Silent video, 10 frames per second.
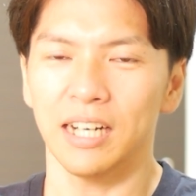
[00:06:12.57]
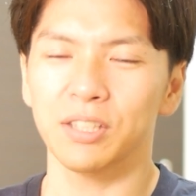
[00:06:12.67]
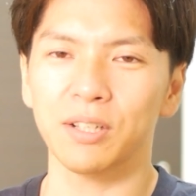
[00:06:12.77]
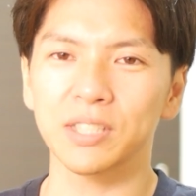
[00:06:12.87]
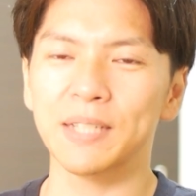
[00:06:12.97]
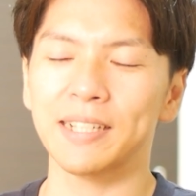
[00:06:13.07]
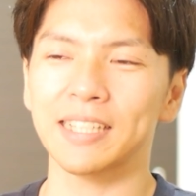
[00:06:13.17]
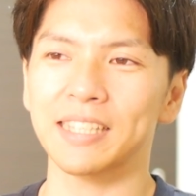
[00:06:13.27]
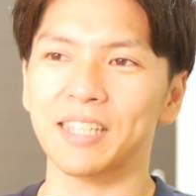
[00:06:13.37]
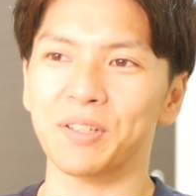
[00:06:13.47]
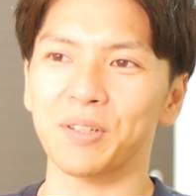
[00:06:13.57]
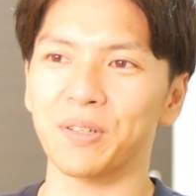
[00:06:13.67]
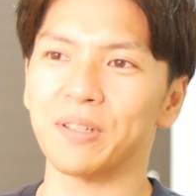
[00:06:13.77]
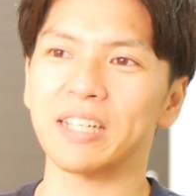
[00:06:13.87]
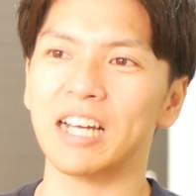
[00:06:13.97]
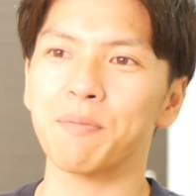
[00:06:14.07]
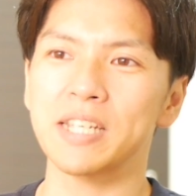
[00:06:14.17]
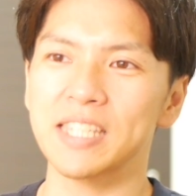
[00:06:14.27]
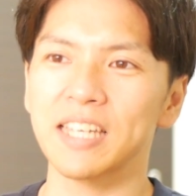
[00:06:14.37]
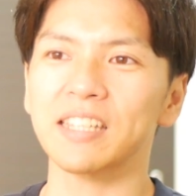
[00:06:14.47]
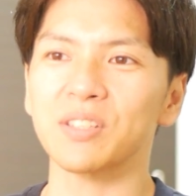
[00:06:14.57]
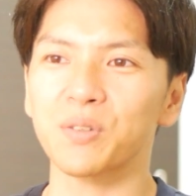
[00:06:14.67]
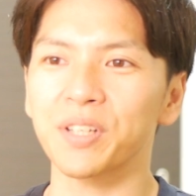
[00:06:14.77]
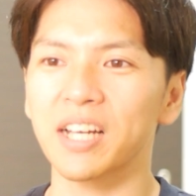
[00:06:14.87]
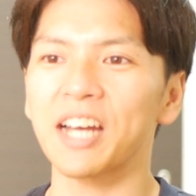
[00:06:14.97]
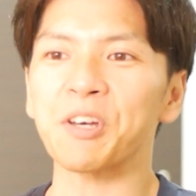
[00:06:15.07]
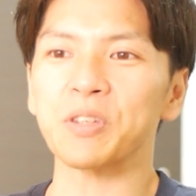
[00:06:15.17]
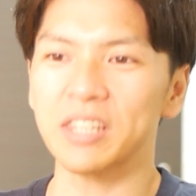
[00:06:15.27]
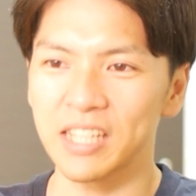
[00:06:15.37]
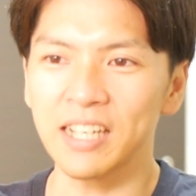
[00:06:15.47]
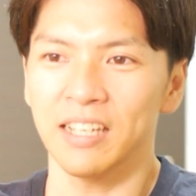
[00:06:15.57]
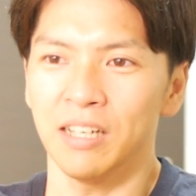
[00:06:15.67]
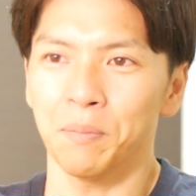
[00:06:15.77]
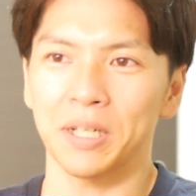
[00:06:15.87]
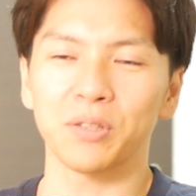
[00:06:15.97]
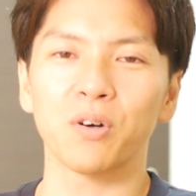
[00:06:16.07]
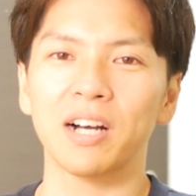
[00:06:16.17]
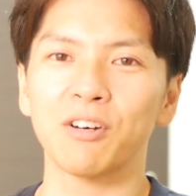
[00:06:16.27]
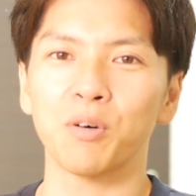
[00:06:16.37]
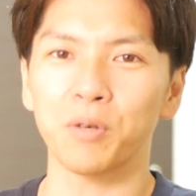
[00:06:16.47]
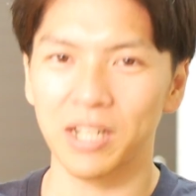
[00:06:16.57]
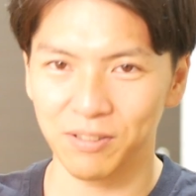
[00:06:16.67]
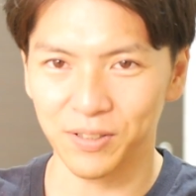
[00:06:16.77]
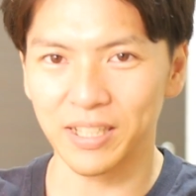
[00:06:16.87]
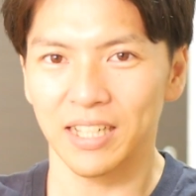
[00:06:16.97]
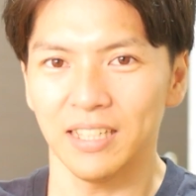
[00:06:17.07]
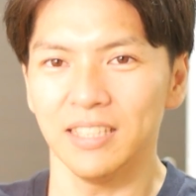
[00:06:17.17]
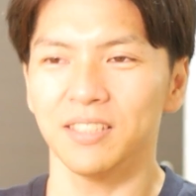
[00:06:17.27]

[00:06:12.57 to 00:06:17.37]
あとはお世話になってるリハビリセンターのところに通って、まあ、ノウハウをもらうとか、